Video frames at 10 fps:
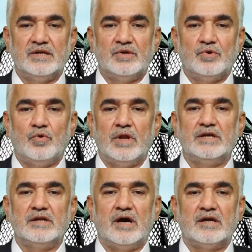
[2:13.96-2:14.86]

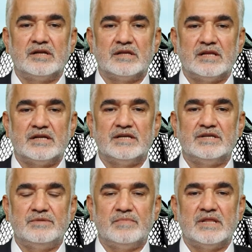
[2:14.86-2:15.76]
Olayın ayrıntılarına
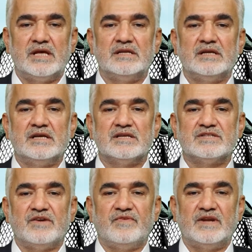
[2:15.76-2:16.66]
girmeden
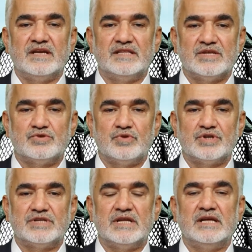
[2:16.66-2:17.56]
zafere giden
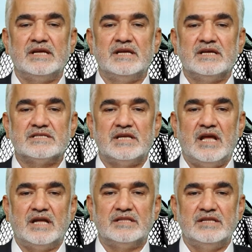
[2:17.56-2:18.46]
süreçte
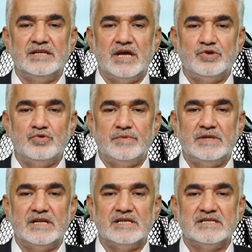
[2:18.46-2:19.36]
Selahaddin
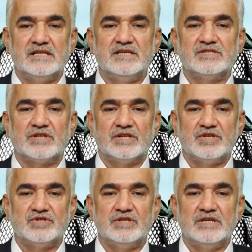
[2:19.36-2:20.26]
Eyyubi'nin izlediği
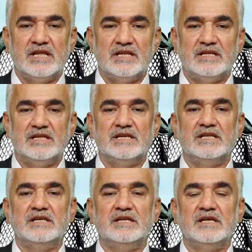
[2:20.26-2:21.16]
strateji ile
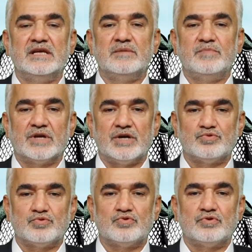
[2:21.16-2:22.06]
ilgili birkaç
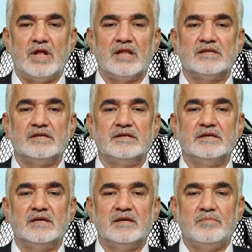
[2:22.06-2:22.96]
hususun altını
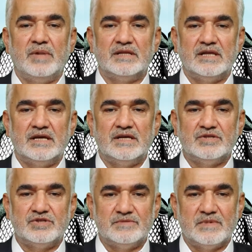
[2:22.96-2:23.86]
ben de
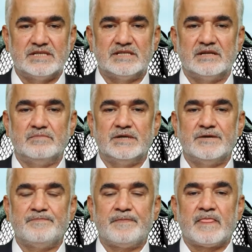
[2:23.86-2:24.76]
çizmek isterim.
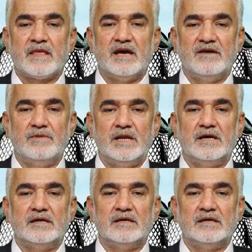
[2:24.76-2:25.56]
Evvela